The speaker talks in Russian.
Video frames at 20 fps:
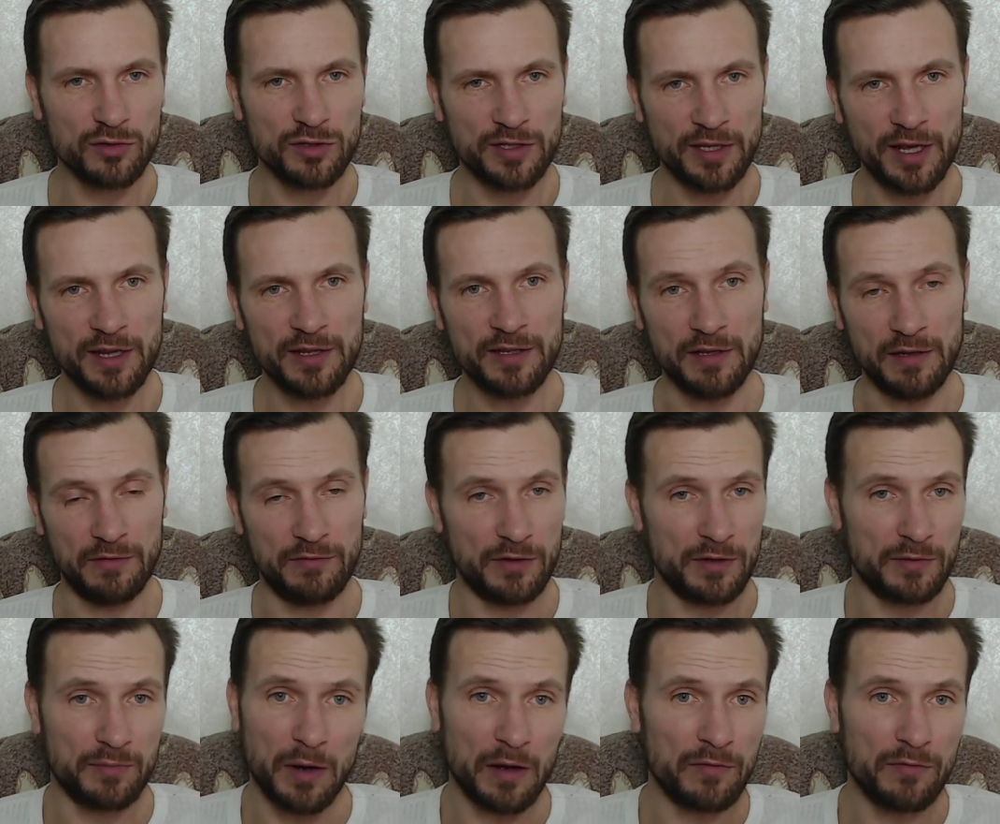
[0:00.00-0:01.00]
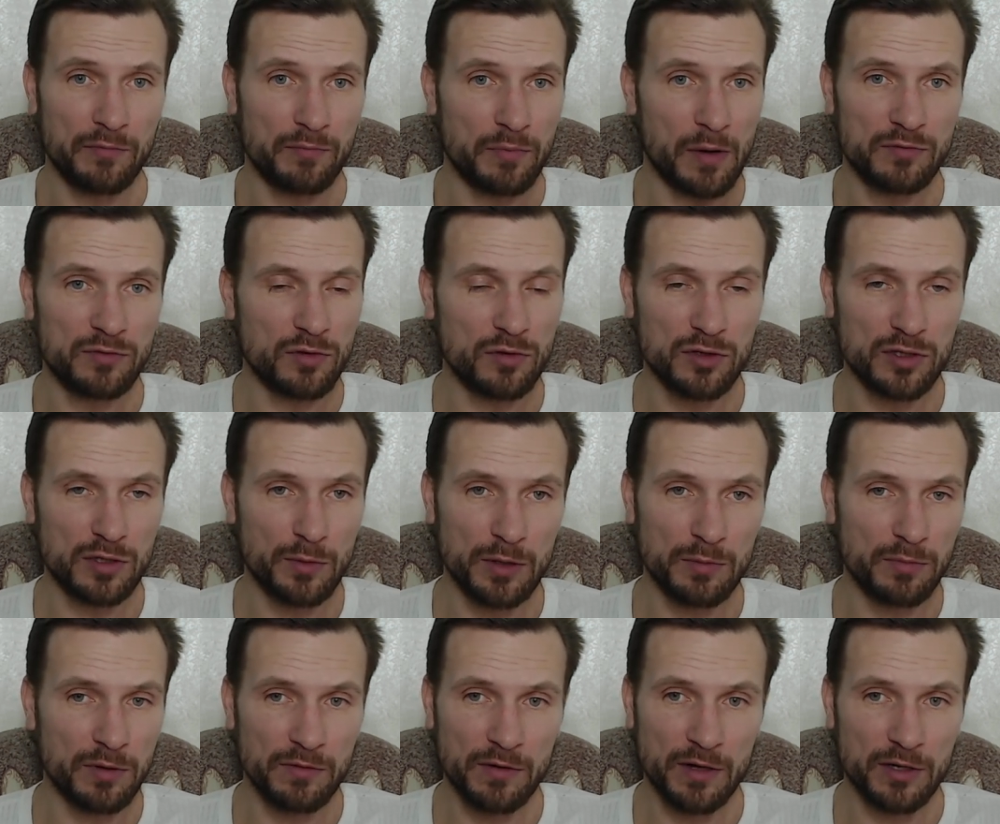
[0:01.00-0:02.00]
дети, ведь по, по взрослому это
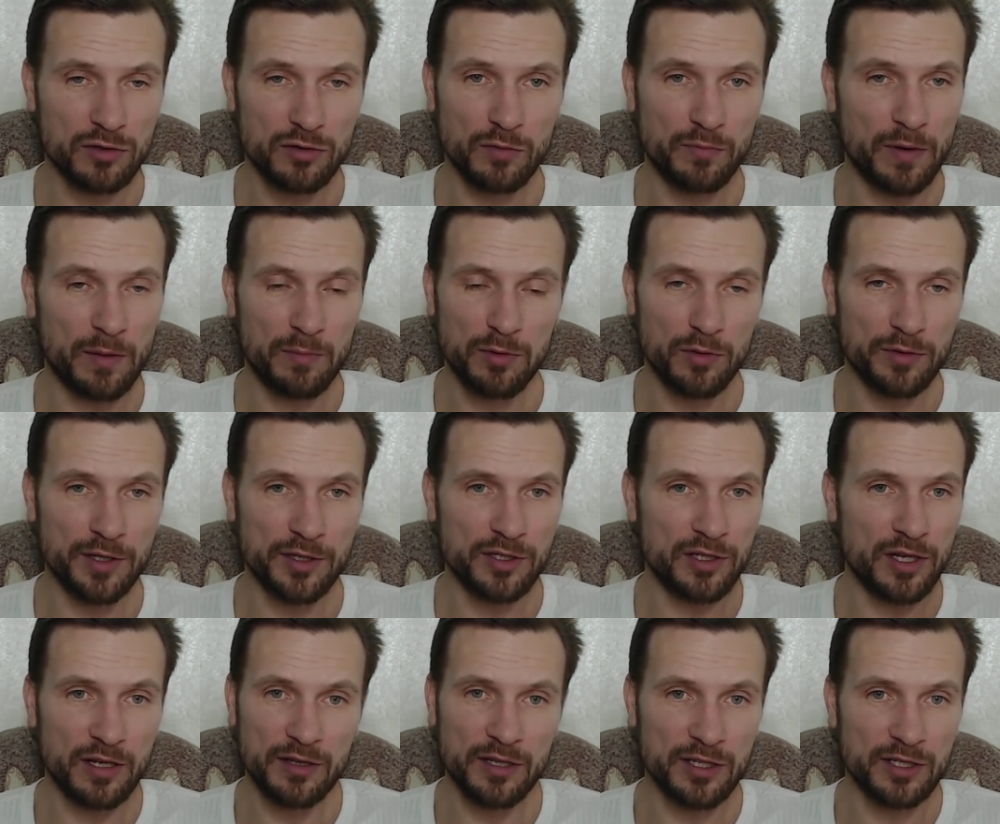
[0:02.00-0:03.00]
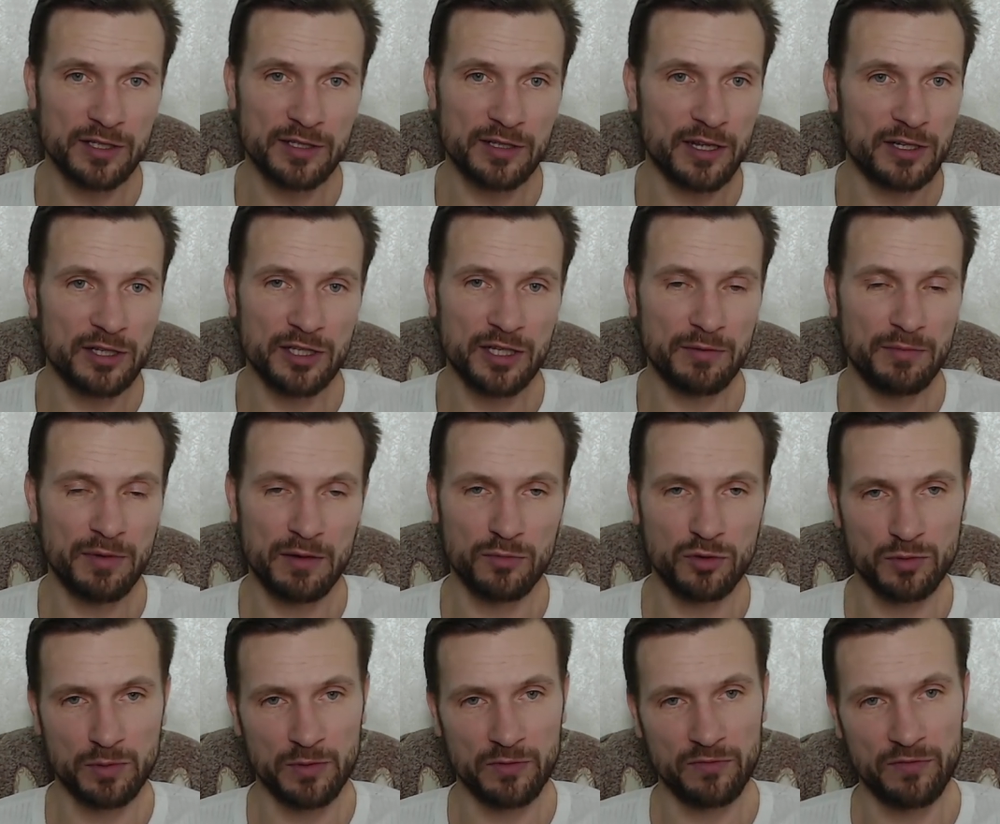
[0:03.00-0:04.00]
бывает, что по плоти человек даже старше тебя,
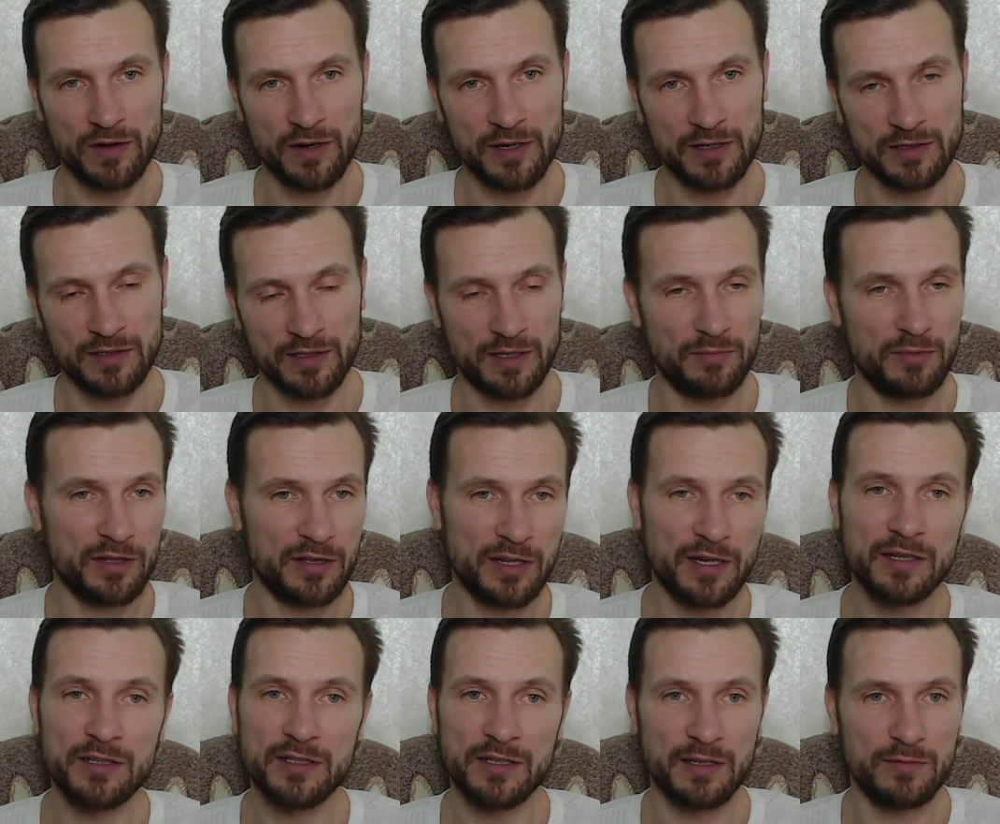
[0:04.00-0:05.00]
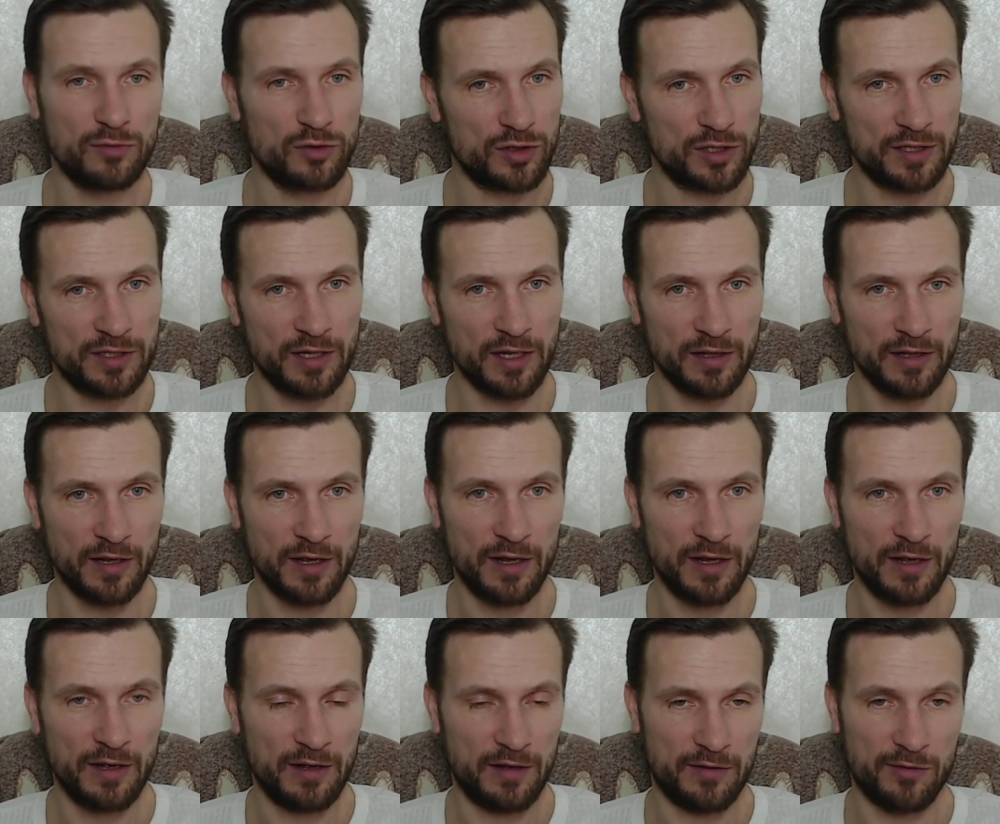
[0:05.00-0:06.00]
может быть, в два раза, тебе 30, ему 60.
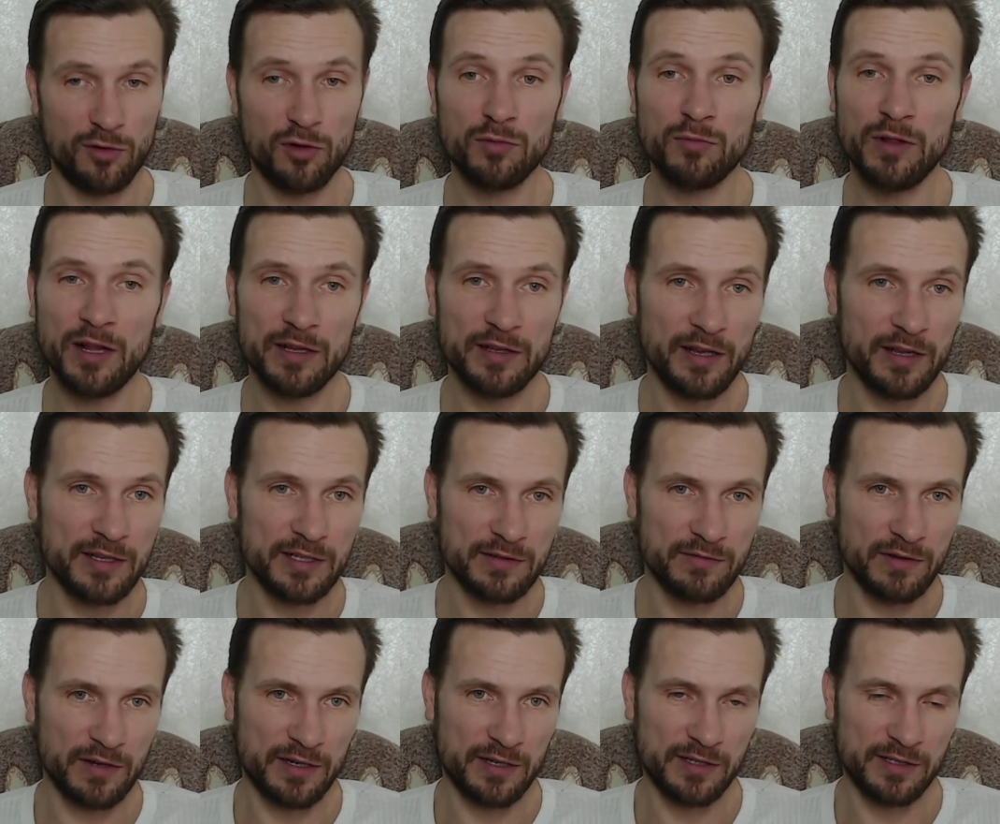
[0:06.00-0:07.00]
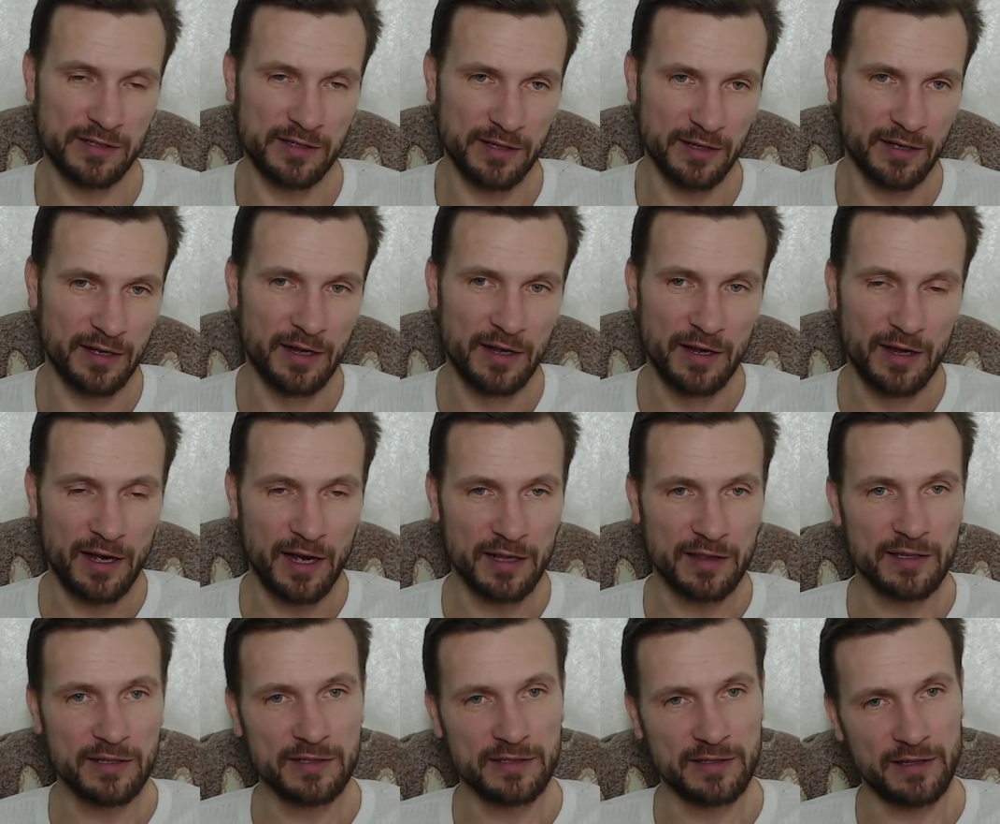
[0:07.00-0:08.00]
Но он младенец во Христе, а
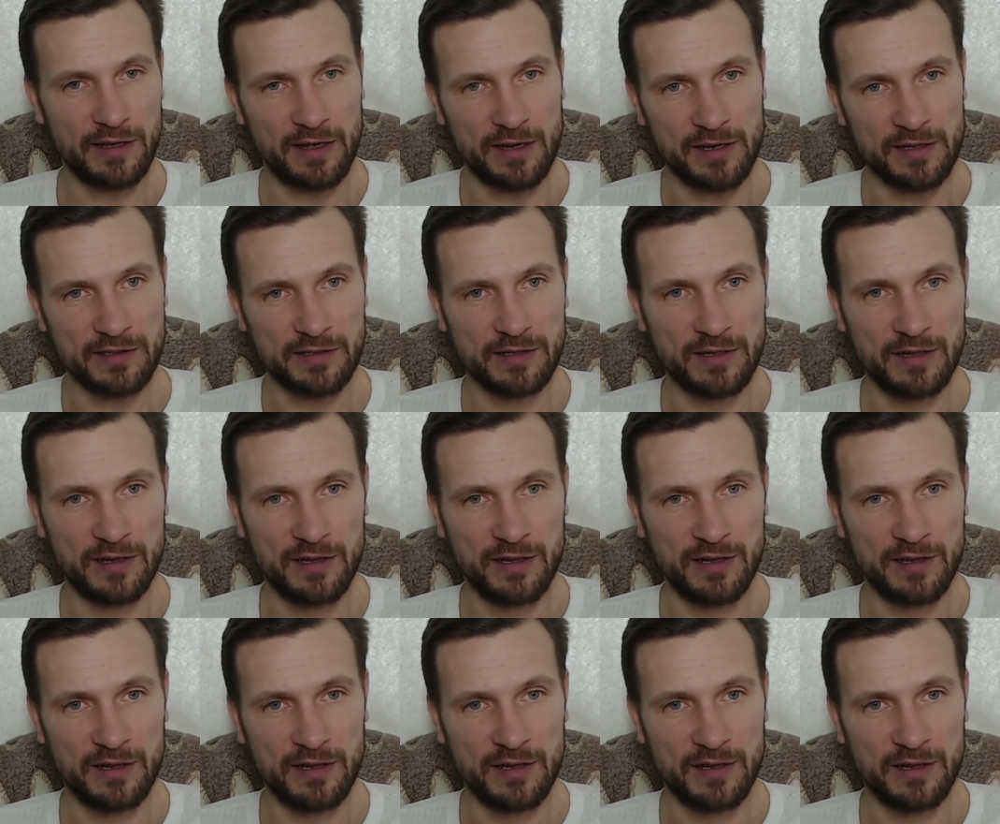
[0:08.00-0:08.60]
ты старец.